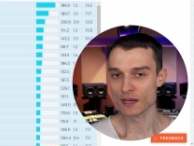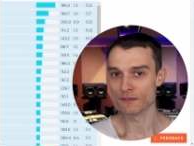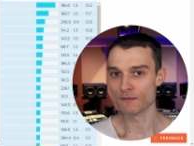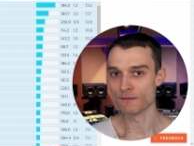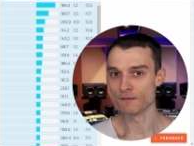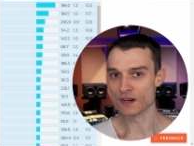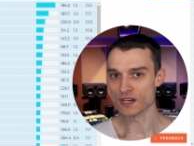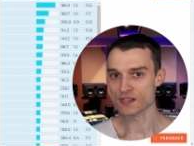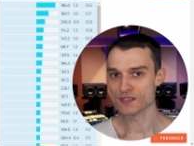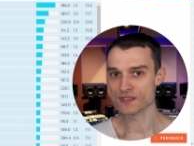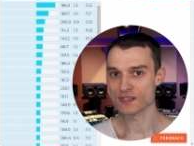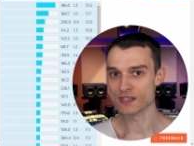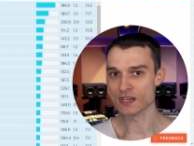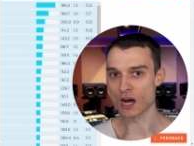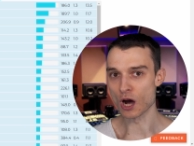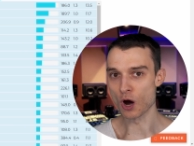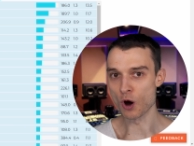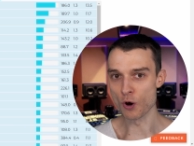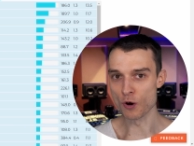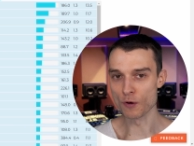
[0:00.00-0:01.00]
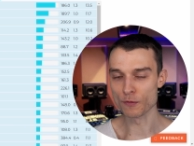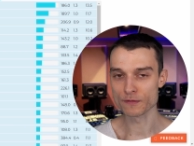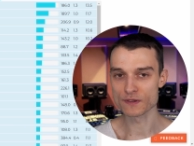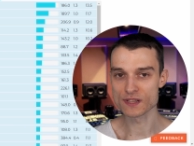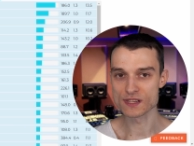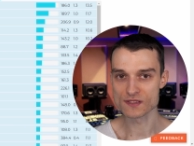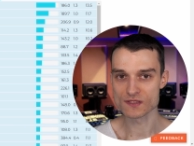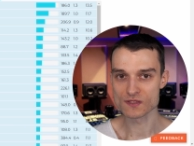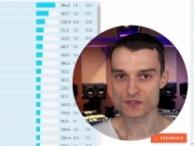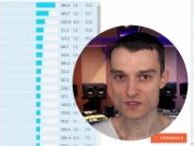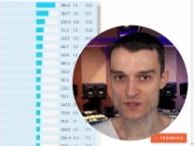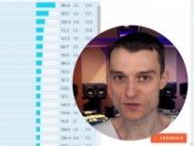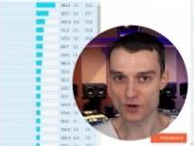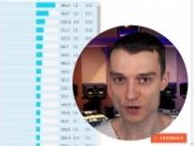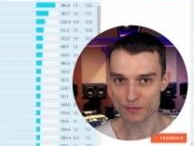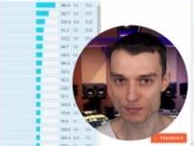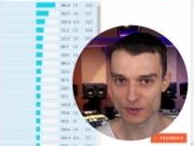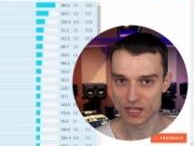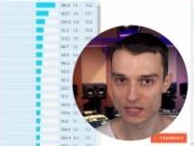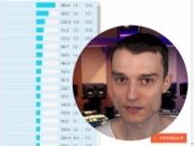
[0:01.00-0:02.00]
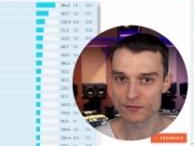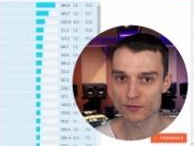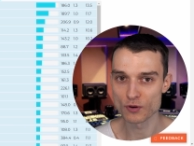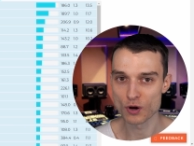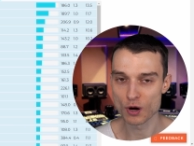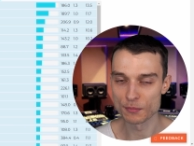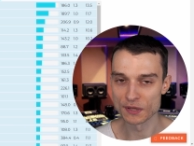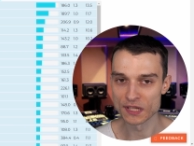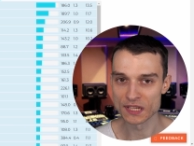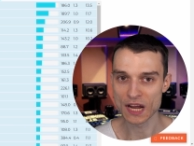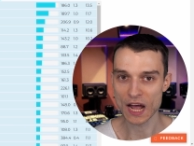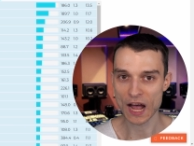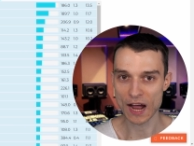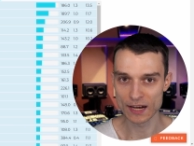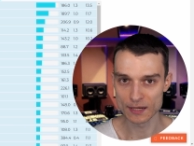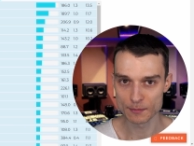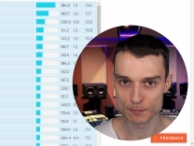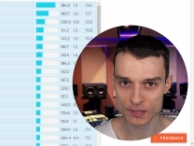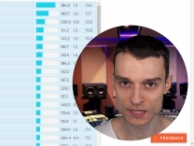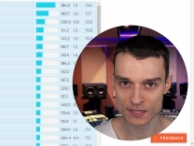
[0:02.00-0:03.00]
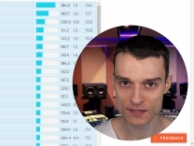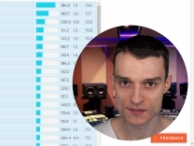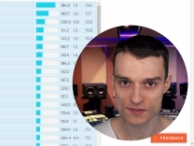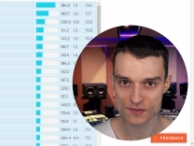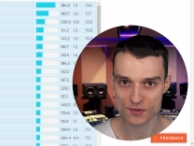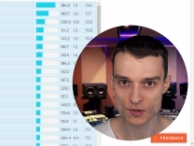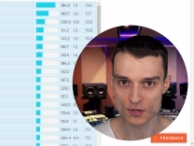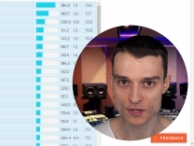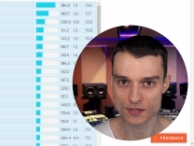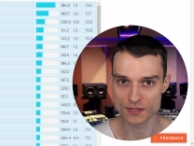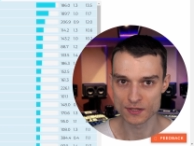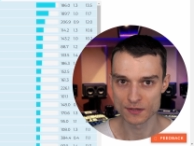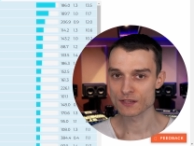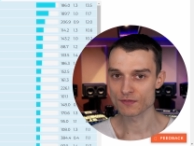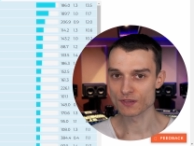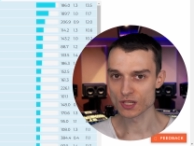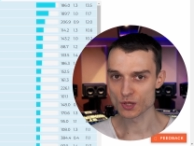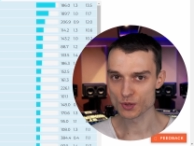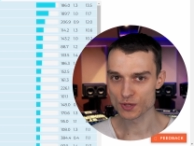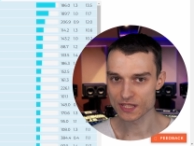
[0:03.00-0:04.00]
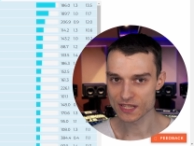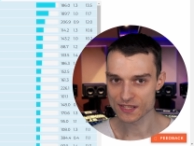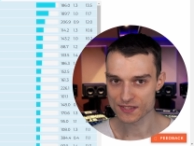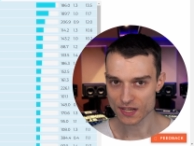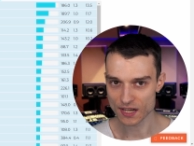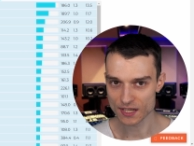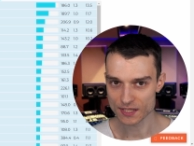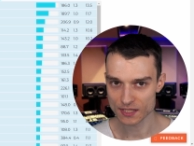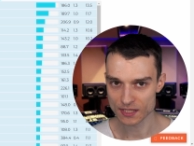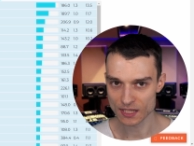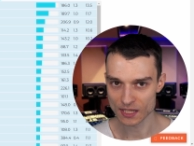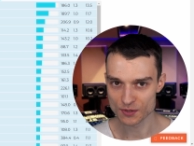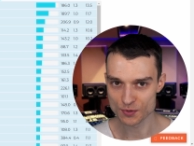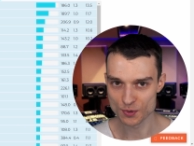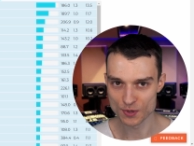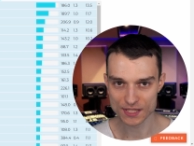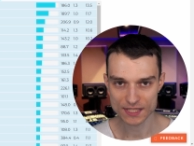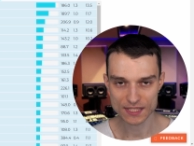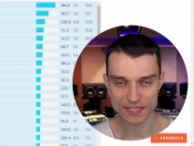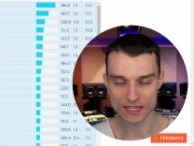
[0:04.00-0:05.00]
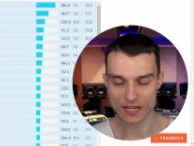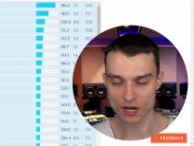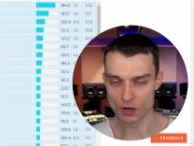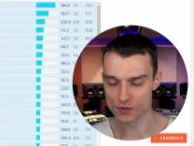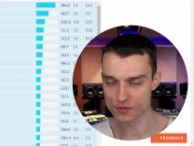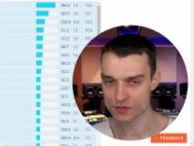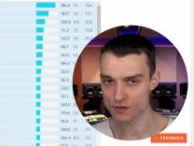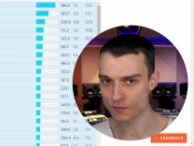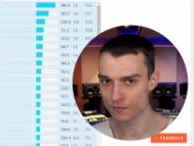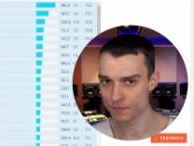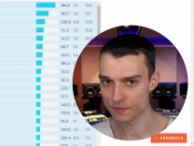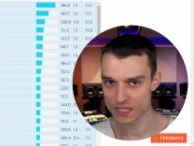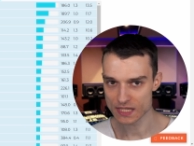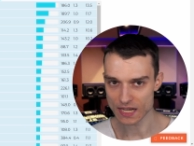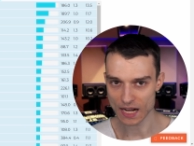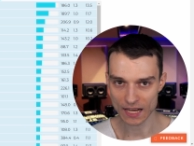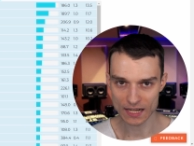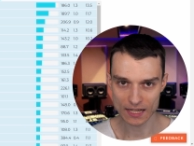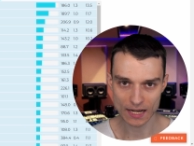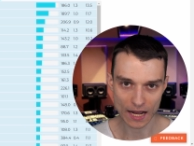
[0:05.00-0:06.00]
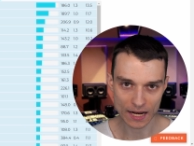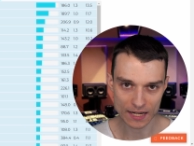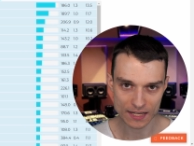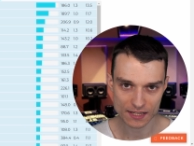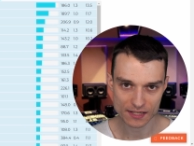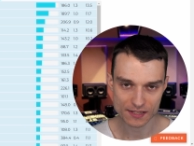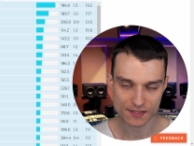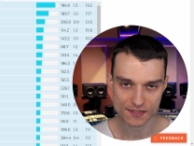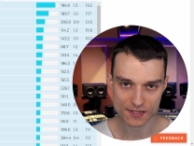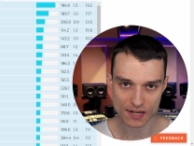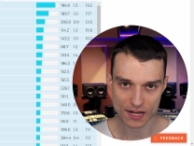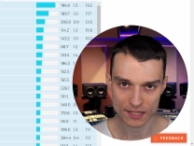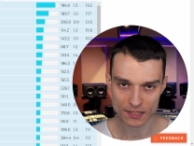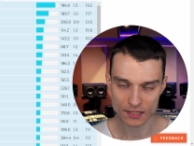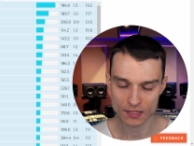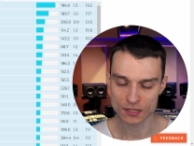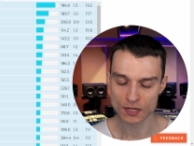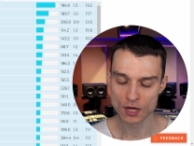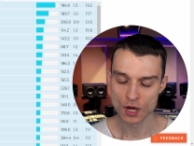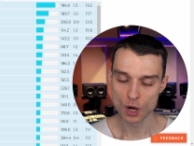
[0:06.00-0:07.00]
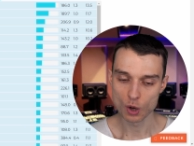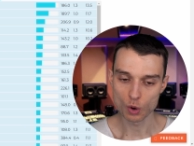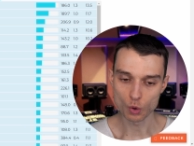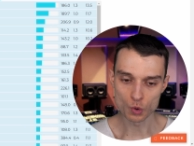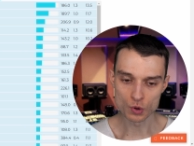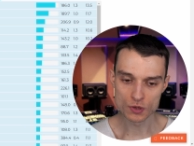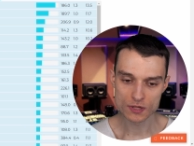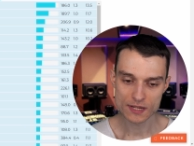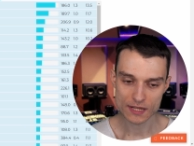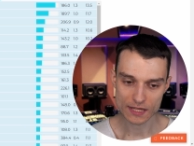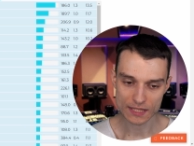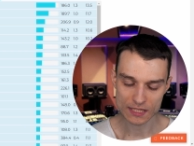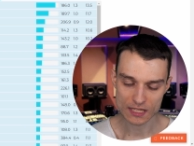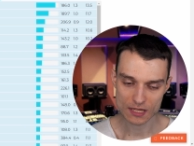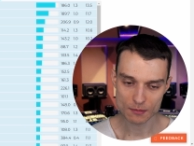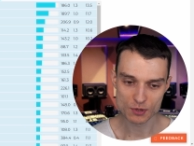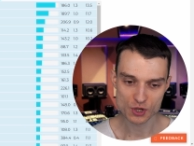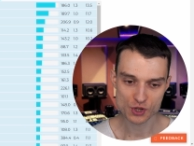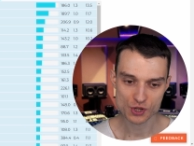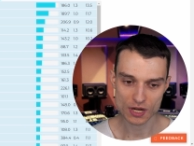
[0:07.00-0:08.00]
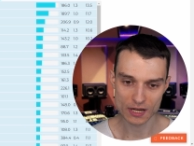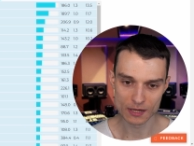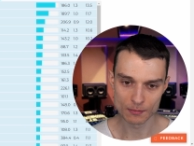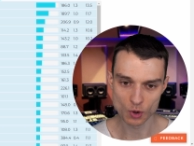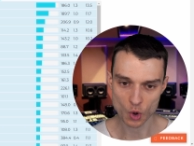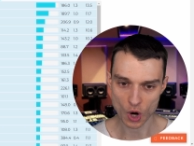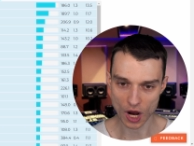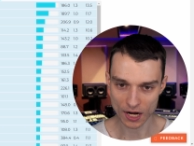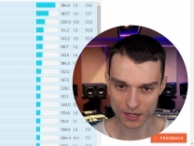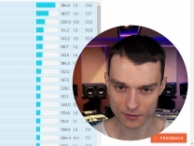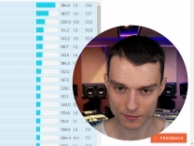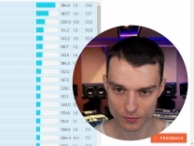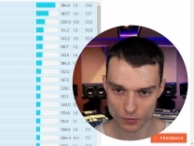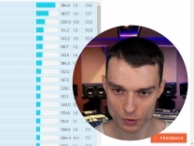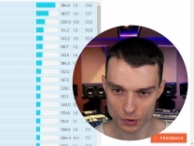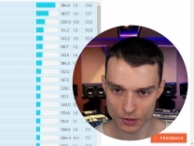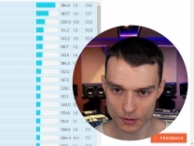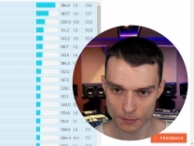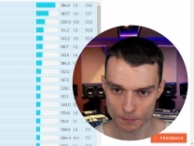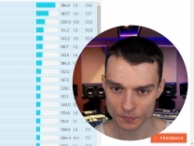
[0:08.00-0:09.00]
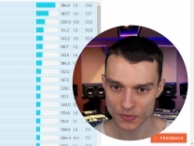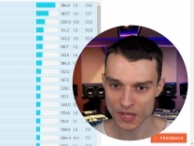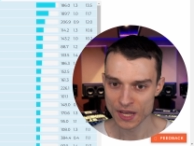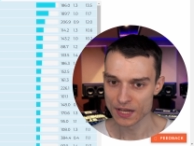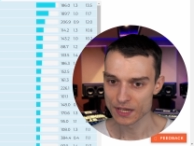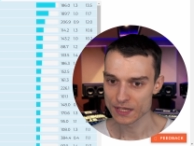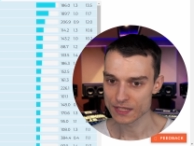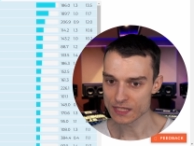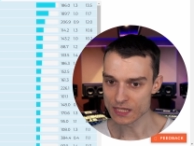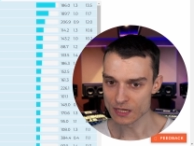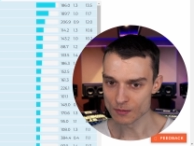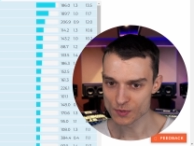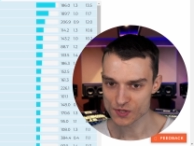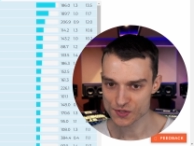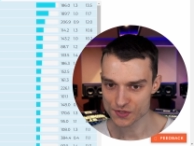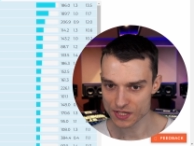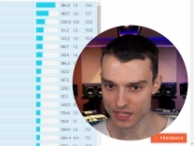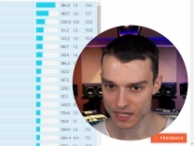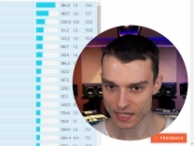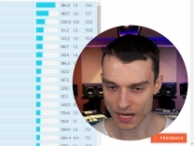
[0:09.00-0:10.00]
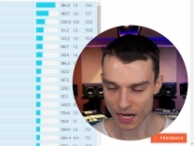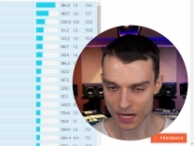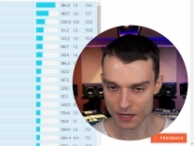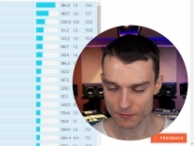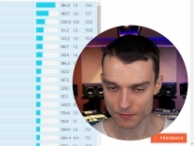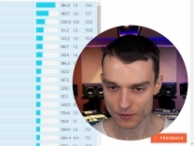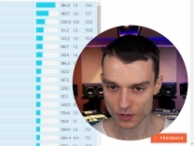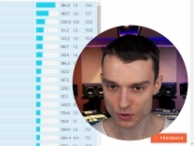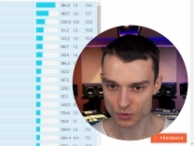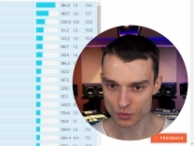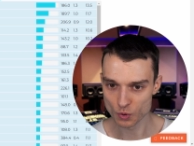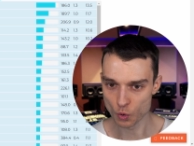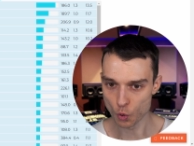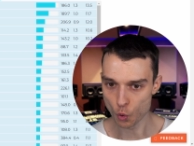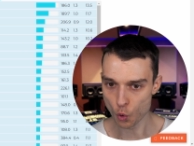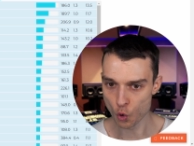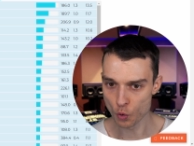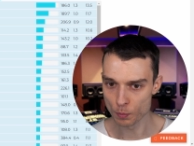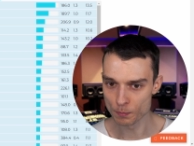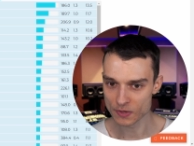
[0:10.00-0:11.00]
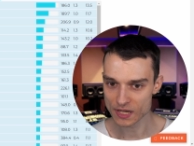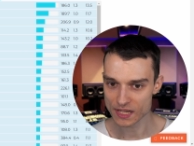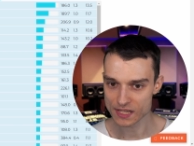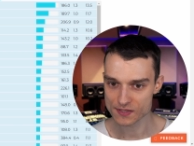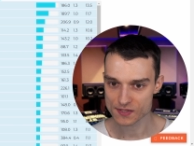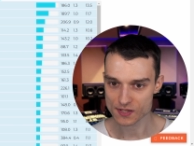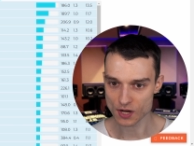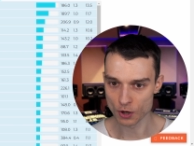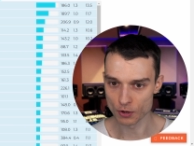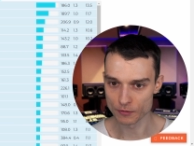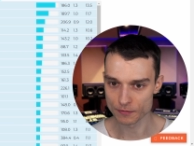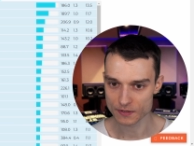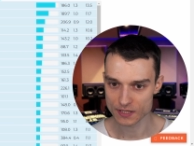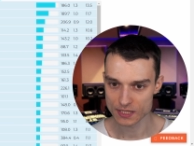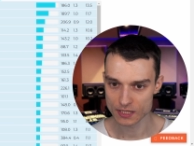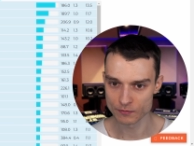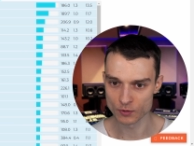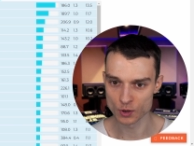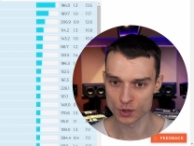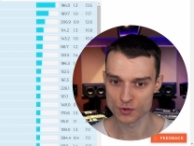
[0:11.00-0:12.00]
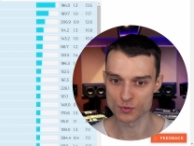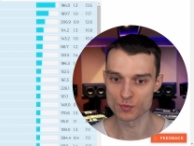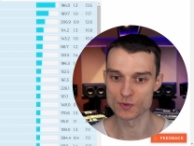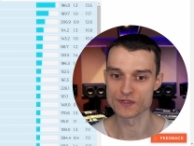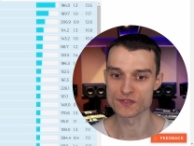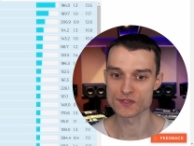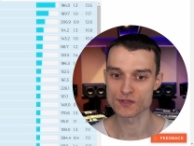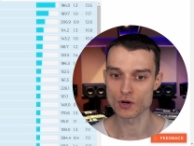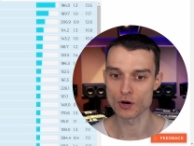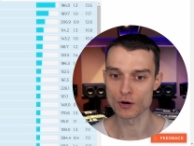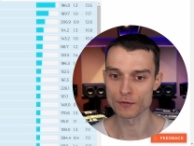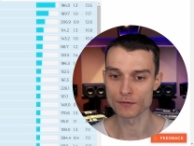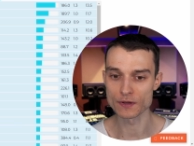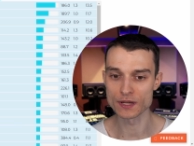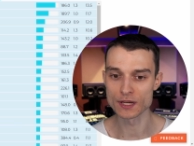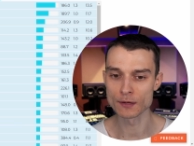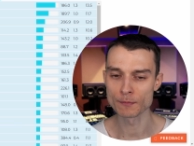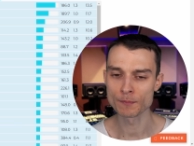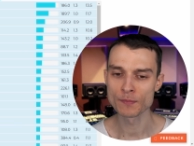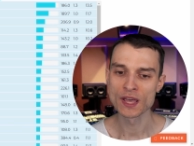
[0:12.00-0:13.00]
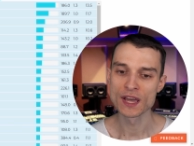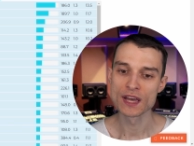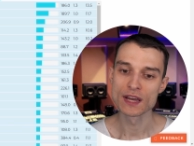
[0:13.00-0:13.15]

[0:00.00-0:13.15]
was ihr auf diesen Stock-Plattformen anbieten sollt. Ich werde euch die Seite natürlich genauso wie alle anderen Seiten unten in die Beschreibung anfügen. Hier müsst ihr dann einfach nur oben links auf Keyword Tools drauf gehen